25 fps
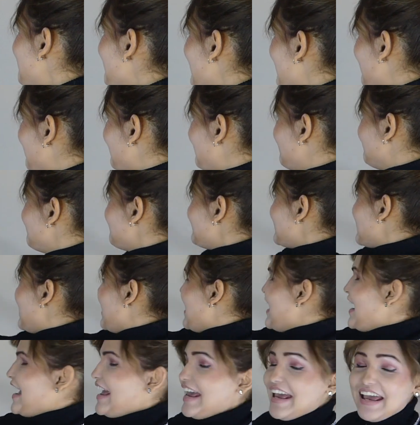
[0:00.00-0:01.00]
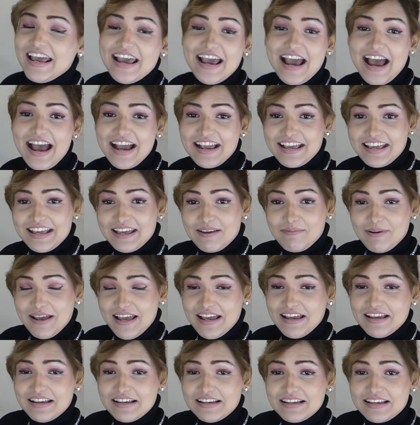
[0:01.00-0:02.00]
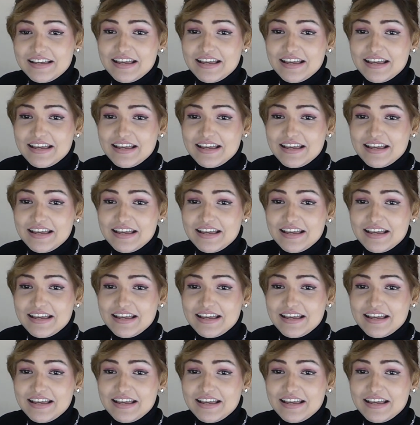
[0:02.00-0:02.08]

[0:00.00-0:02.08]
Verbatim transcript: bueno, eh, aquí ven